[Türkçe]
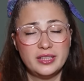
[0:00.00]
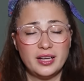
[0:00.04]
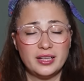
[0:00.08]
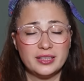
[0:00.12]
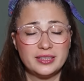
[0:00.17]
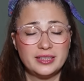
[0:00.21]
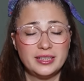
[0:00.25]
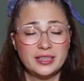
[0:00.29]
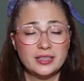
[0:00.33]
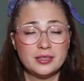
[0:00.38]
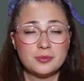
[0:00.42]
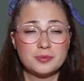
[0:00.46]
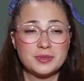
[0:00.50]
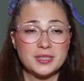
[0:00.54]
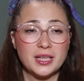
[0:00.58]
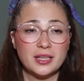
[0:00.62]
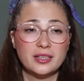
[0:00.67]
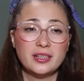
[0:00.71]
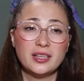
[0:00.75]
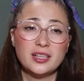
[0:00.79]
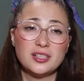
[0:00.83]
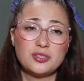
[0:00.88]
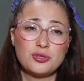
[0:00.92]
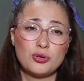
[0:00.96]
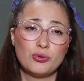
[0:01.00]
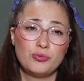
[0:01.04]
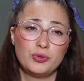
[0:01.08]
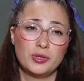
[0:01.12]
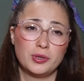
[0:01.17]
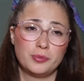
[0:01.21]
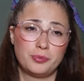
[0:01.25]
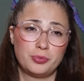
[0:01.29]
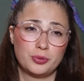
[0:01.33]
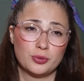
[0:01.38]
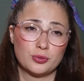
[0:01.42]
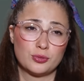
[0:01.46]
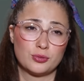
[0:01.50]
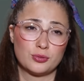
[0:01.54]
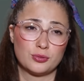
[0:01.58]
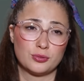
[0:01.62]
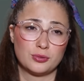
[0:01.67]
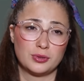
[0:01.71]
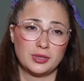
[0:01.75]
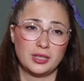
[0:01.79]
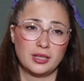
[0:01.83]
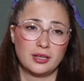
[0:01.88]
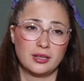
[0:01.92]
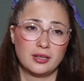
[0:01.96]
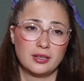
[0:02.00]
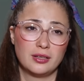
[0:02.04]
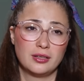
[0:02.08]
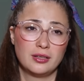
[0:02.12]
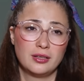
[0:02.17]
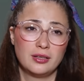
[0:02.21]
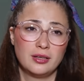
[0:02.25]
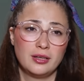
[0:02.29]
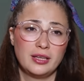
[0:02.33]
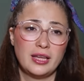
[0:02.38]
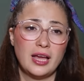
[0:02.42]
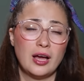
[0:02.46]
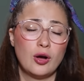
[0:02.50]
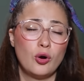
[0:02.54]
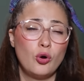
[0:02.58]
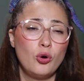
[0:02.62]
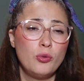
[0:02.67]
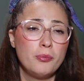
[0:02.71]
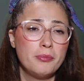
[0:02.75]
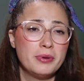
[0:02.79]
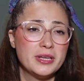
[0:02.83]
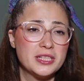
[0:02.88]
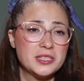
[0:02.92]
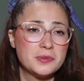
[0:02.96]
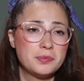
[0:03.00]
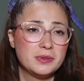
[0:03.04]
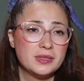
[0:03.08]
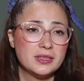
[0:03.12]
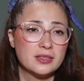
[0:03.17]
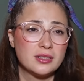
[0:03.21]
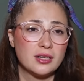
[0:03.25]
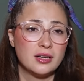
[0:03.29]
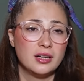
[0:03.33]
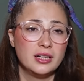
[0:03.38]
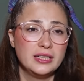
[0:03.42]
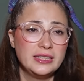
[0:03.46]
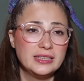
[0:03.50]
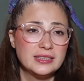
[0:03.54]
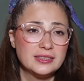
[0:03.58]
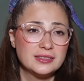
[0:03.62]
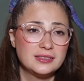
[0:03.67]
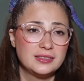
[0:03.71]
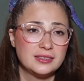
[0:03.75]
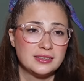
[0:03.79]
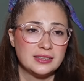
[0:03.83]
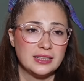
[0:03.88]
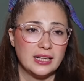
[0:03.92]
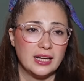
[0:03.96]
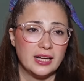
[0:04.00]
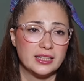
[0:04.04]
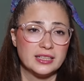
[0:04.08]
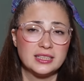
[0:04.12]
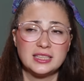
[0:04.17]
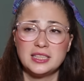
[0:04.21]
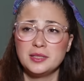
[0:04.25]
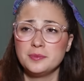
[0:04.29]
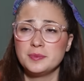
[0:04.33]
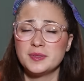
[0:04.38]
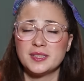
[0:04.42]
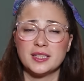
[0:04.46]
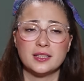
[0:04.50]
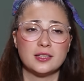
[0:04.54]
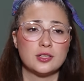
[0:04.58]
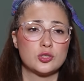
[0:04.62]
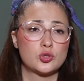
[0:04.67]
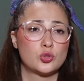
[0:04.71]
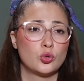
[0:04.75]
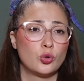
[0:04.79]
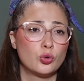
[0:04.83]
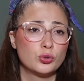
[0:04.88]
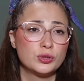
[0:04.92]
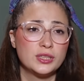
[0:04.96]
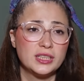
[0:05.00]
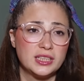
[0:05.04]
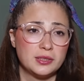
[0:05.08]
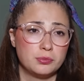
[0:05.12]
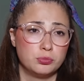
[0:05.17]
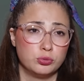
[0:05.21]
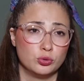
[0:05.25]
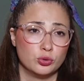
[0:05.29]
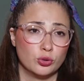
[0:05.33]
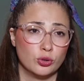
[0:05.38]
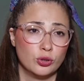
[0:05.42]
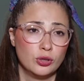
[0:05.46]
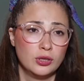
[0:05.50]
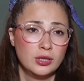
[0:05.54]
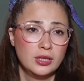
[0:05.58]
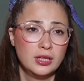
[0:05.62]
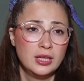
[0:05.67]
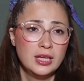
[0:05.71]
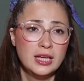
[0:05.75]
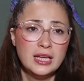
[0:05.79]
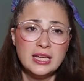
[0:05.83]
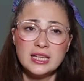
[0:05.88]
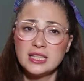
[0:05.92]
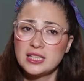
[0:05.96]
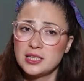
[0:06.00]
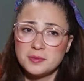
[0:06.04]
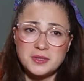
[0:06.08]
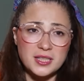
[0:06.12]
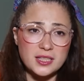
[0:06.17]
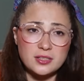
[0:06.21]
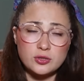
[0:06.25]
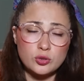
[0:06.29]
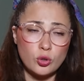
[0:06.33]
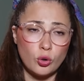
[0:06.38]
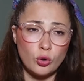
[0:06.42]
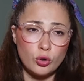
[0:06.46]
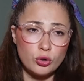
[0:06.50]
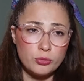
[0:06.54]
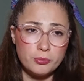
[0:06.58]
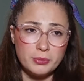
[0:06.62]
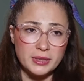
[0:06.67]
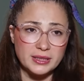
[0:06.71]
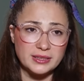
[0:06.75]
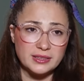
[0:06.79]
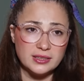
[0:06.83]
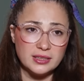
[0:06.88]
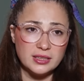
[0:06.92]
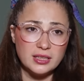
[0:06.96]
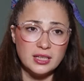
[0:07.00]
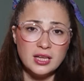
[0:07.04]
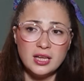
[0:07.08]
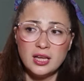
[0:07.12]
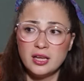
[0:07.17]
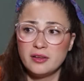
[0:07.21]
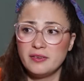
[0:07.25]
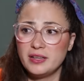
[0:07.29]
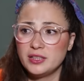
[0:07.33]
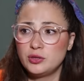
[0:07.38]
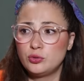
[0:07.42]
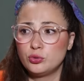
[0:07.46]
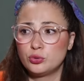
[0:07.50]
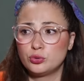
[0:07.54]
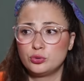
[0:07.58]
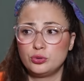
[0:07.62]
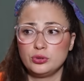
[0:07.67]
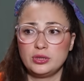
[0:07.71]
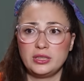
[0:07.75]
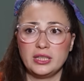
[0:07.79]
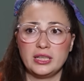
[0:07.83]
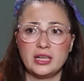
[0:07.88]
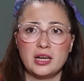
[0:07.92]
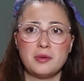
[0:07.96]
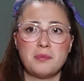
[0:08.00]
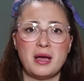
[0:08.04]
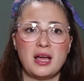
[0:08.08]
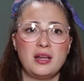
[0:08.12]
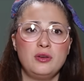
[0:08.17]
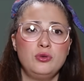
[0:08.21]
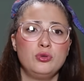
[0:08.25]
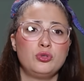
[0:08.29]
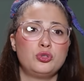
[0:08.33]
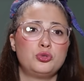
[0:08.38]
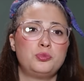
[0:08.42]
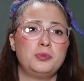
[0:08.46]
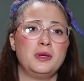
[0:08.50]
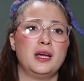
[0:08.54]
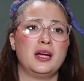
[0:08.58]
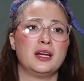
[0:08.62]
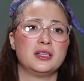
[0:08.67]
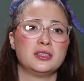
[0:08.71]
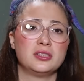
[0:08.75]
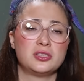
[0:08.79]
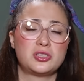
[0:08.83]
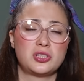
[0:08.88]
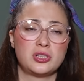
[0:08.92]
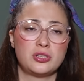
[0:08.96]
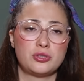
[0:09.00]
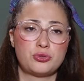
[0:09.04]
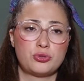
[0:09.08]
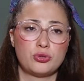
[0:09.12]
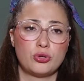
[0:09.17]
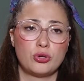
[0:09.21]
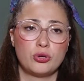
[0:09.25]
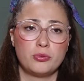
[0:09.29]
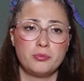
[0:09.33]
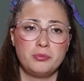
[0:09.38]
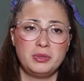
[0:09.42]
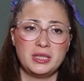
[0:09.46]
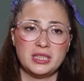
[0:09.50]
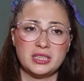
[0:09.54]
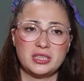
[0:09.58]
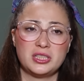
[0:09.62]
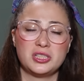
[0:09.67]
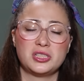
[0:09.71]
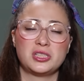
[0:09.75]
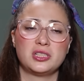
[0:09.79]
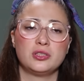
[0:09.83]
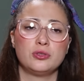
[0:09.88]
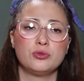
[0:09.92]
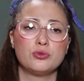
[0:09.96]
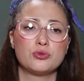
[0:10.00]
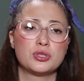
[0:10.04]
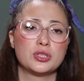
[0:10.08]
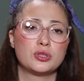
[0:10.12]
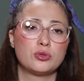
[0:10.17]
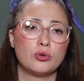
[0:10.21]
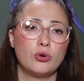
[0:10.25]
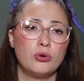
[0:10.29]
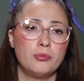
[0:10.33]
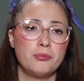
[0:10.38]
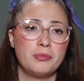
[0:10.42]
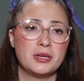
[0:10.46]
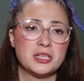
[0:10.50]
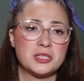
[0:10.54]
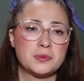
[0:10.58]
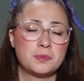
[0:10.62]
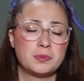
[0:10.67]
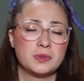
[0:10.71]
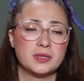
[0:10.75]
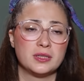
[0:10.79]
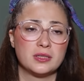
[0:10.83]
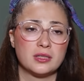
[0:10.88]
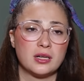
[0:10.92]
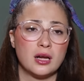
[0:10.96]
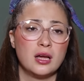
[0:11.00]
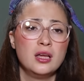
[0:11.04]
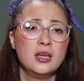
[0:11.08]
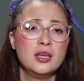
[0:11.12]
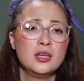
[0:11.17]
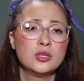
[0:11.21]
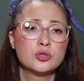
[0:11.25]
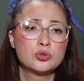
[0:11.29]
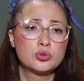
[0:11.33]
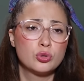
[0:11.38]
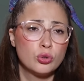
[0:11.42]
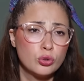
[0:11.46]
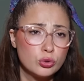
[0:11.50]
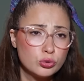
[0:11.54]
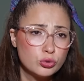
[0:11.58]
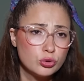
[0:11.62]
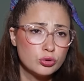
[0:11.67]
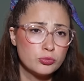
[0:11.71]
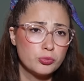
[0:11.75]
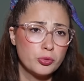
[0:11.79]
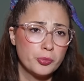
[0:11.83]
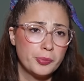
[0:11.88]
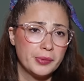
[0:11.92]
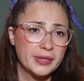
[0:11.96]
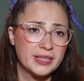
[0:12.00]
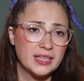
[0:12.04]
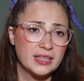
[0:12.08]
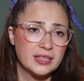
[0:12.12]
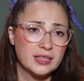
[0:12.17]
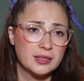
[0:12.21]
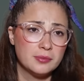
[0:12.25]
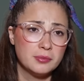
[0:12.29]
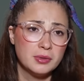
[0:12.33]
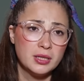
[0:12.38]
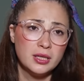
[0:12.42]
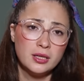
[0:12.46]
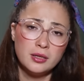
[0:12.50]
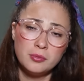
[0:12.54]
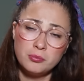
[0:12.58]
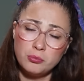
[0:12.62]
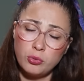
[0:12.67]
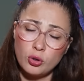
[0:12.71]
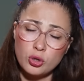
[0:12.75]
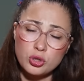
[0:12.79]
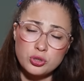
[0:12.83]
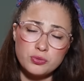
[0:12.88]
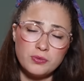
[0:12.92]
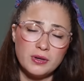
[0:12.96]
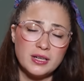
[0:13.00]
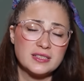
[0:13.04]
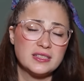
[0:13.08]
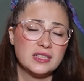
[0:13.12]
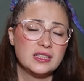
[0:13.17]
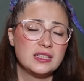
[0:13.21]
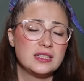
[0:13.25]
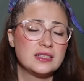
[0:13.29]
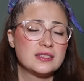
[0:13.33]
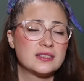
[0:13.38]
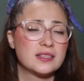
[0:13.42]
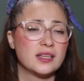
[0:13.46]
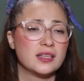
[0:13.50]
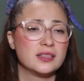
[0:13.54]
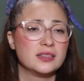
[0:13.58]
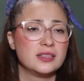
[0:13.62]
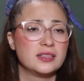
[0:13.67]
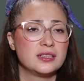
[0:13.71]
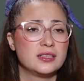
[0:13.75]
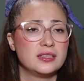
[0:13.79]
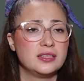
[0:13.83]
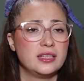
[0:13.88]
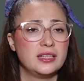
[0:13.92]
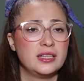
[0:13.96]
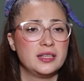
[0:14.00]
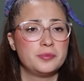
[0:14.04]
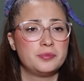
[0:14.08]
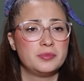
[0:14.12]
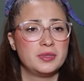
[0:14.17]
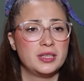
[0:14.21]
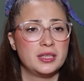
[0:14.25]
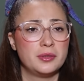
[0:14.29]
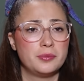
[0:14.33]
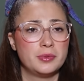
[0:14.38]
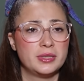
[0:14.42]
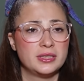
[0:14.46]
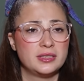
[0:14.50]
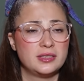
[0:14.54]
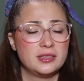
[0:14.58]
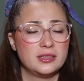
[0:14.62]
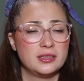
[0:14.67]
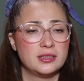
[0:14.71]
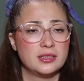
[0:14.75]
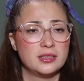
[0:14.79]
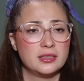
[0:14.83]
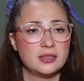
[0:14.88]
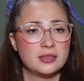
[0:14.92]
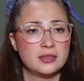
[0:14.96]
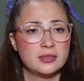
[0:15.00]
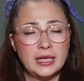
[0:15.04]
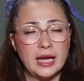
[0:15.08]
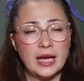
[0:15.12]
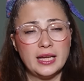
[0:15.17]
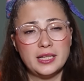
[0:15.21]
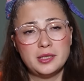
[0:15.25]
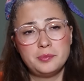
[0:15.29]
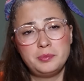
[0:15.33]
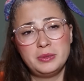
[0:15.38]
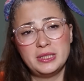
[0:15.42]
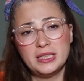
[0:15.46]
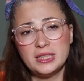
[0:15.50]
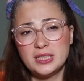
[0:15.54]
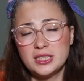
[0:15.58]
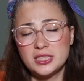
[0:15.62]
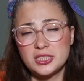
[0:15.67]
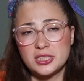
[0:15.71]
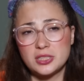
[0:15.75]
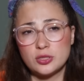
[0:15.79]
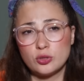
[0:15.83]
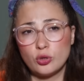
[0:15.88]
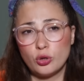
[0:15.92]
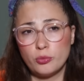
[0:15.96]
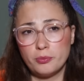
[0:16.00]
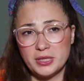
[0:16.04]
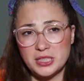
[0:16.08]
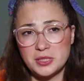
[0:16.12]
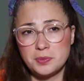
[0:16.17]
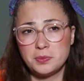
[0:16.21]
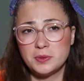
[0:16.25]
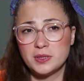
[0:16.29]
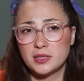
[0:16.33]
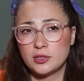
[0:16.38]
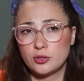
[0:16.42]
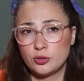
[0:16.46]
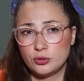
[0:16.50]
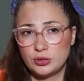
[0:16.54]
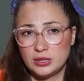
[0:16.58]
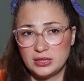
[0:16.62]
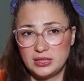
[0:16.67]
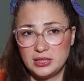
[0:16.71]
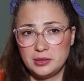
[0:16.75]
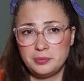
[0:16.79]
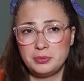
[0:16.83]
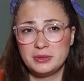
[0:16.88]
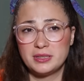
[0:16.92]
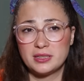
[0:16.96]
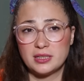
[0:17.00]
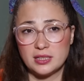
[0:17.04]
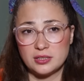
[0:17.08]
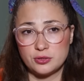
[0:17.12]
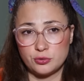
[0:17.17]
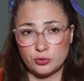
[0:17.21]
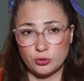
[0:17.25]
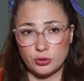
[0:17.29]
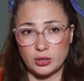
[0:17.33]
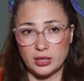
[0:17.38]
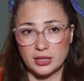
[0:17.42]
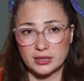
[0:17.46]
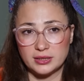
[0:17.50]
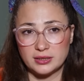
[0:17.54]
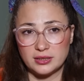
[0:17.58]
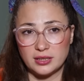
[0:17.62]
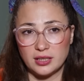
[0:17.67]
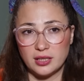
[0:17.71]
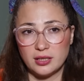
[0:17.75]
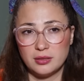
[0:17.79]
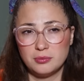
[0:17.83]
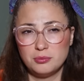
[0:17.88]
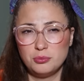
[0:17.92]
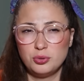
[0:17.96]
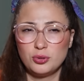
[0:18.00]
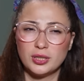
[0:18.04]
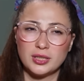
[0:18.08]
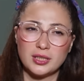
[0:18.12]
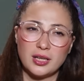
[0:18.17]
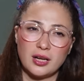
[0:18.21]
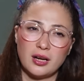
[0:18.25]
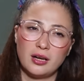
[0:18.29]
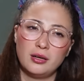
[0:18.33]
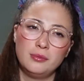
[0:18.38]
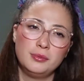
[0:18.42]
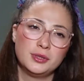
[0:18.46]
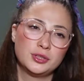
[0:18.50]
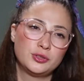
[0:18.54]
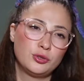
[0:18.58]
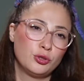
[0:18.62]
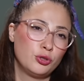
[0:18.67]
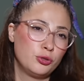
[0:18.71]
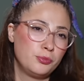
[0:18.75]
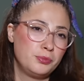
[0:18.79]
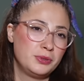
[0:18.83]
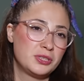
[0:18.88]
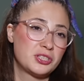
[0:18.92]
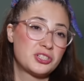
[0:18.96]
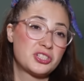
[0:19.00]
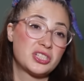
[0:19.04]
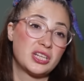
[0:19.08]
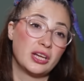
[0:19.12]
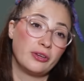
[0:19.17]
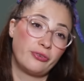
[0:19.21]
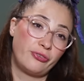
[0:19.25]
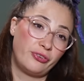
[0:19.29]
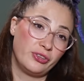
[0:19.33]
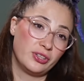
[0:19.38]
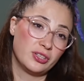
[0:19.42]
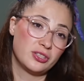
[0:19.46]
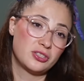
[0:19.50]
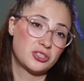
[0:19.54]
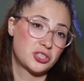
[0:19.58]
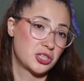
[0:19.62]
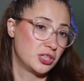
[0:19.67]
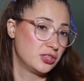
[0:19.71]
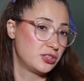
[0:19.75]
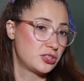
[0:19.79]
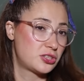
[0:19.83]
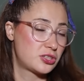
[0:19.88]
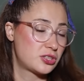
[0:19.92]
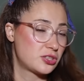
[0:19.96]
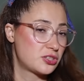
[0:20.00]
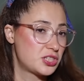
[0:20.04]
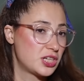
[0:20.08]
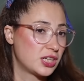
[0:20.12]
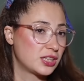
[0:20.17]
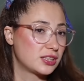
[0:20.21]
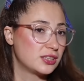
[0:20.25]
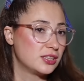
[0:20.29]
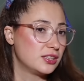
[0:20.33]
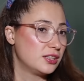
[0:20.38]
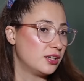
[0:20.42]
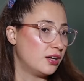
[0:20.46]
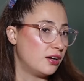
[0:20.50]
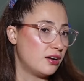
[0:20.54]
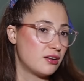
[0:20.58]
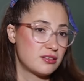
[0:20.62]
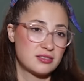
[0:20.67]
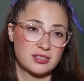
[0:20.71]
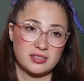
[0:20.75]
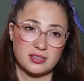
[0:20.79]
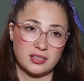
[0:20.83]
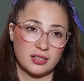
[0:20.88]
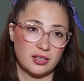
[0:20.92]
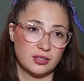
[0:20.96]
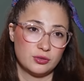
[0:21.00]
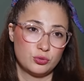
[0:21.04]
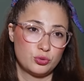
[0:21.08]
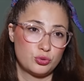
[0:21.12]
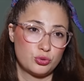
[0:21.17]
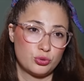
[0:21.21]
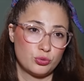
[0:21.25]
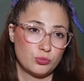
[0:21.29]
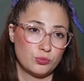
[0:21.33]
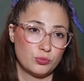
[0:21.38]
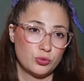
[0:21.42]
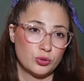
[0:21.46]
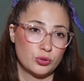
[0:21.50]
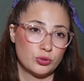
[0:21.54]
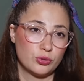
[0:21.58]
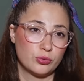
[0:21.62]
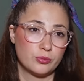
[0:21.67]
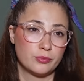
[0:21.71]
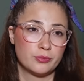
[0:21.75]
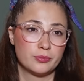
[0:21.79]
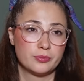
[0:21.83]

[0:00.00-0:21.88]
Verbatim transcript: Ya Kerim sen ne şovu yapıyorsun ya? Ya 15 bin lira hayırdır yani. Kim sana sordu ki bunu? Kimse sormadı ve durduk yere ben lüks bir yerde çalışıyorum. Bir kişinin ücreti 15 bin lira. Sorduk mu Bekerim? Boş versen insanların ne yiyip ne yemediğini. Yani bir kişinin 15 bin lira ödediği bir restoranda bu kadar amatör bir şefi çalıştıracaklarını asla düşünmüyorum.